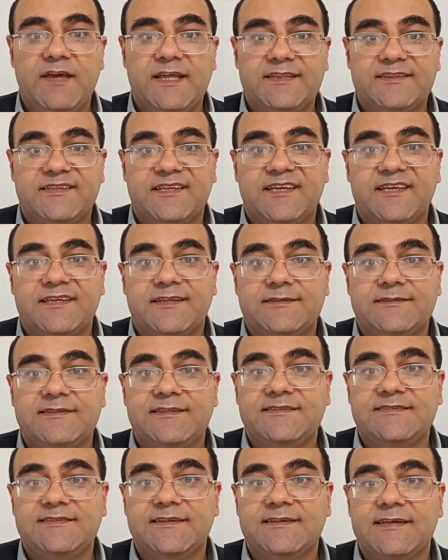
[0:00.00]
venne
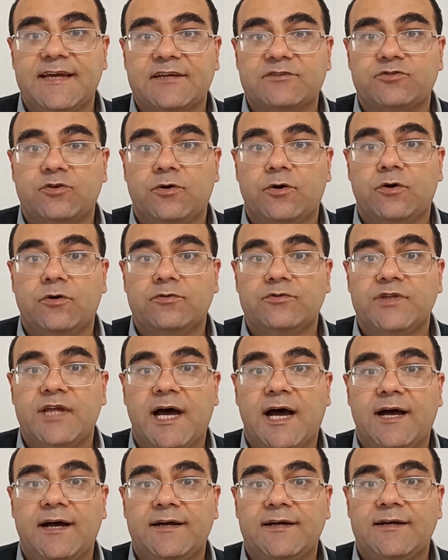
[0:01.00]
disegnato
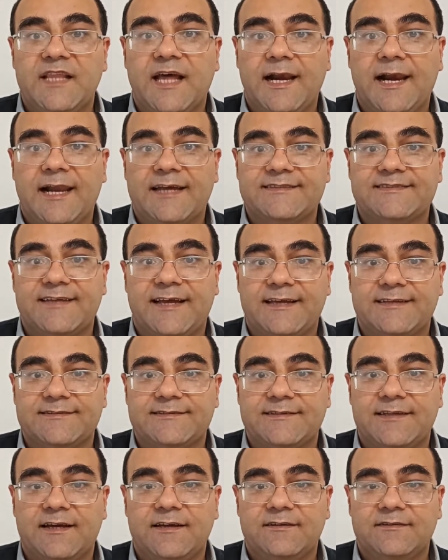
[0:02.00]
da Dalla Santa
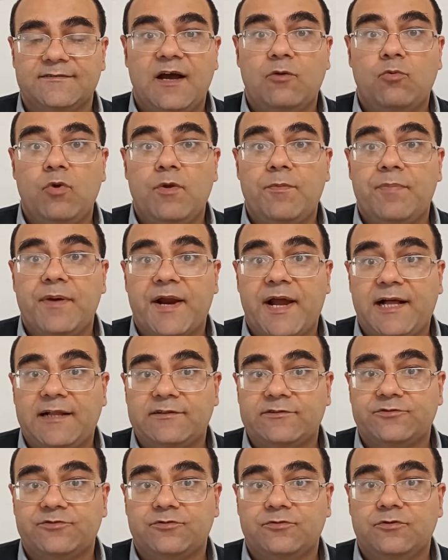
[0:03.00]
a cui
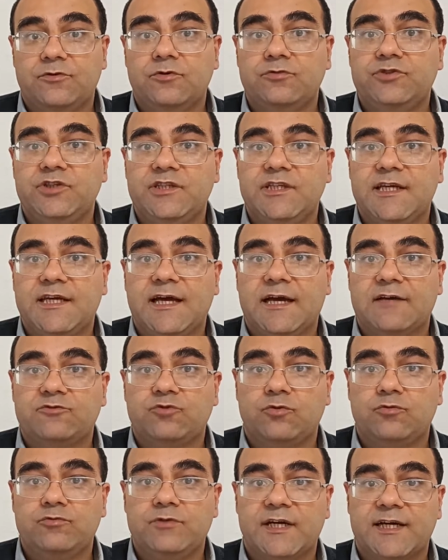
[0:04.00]
peraltro ho dedicato
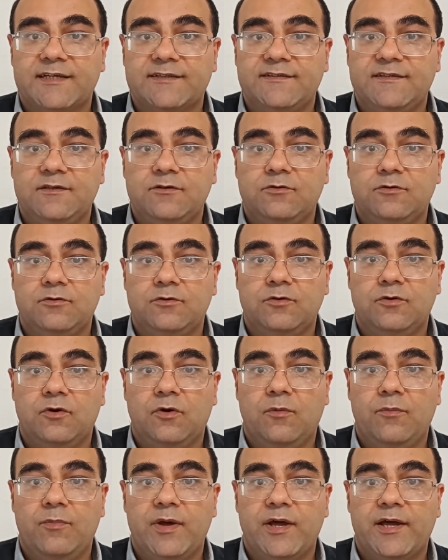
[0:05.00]
un
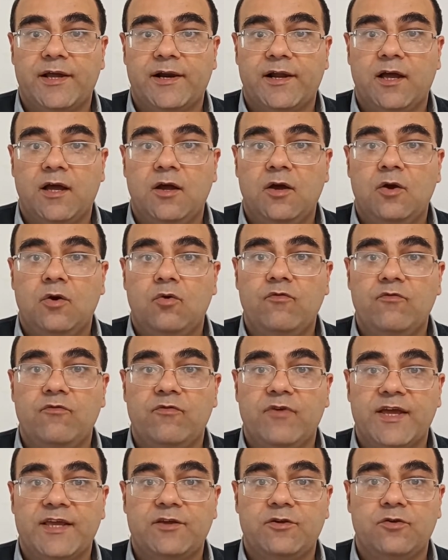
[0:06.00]
articolo per un
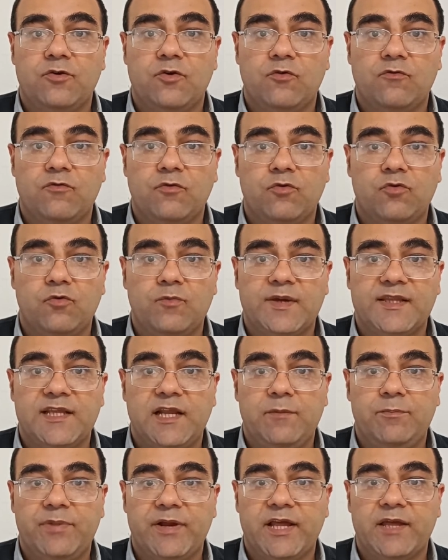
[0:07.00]
vecchio volume
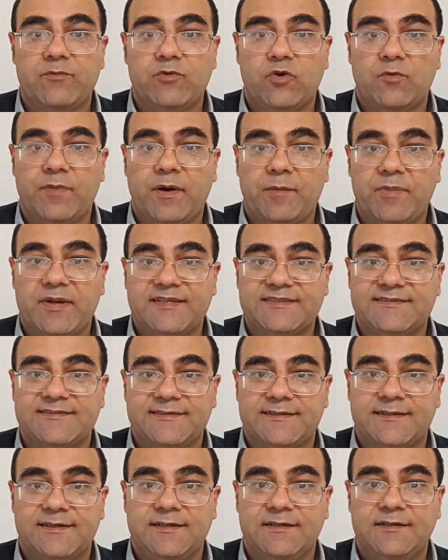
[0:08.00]
del premio
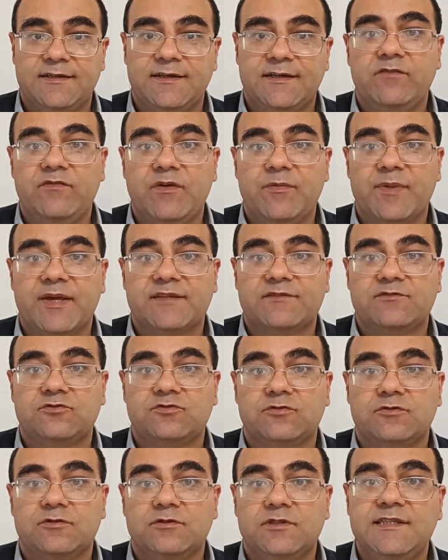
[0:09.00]
Papersera, che vi
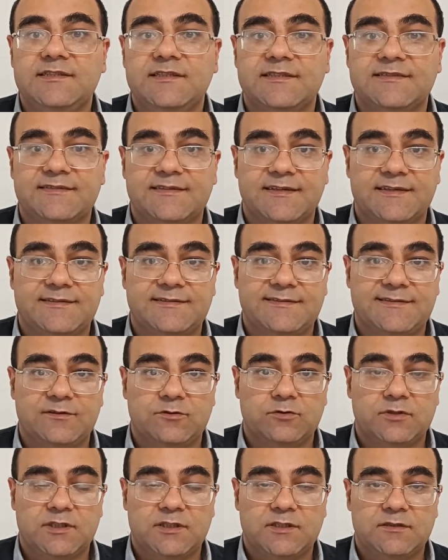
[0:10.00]
metto in
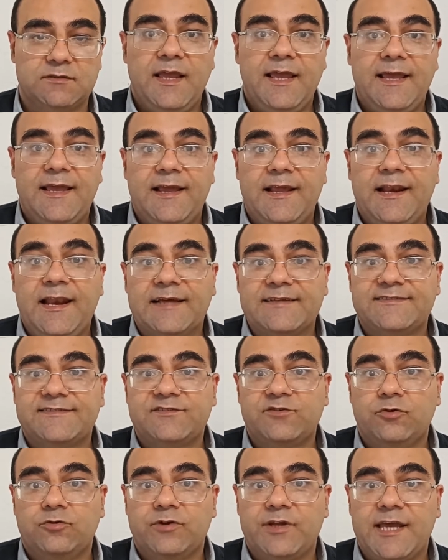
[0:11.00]
descrizione e la
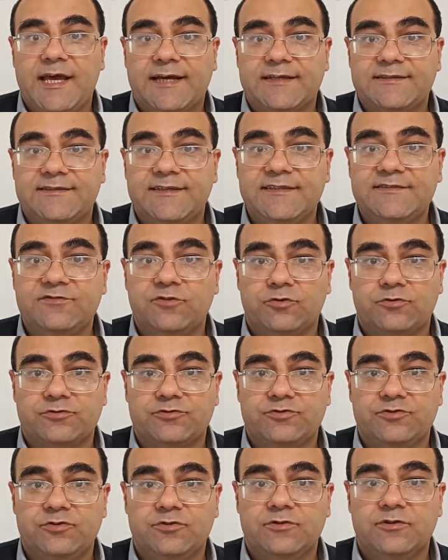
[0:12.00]
storia
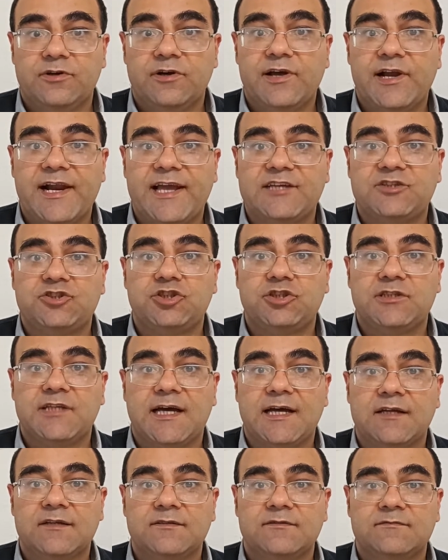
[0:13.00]
d'esordio
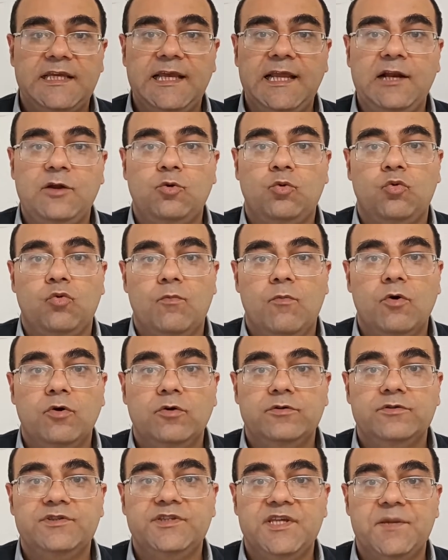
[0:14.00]
recita Il
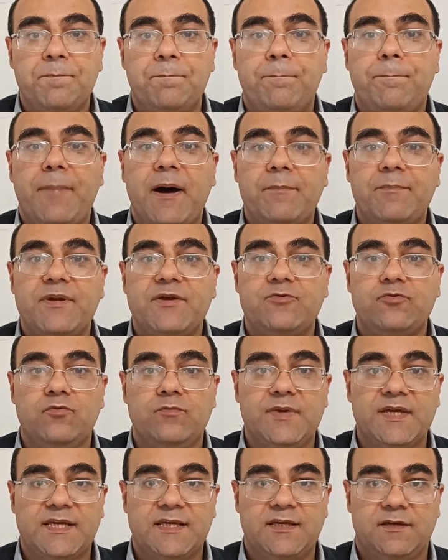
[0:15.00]
cubo di
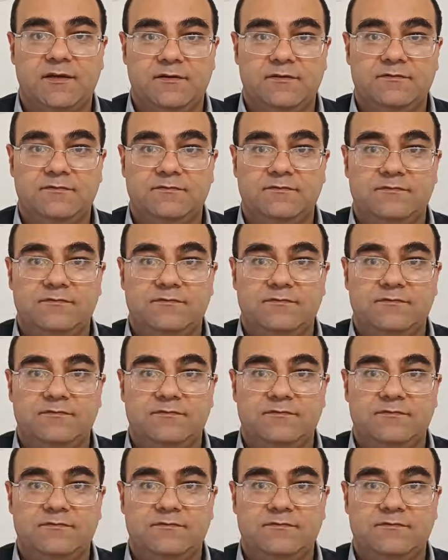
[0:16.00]
Paperubic.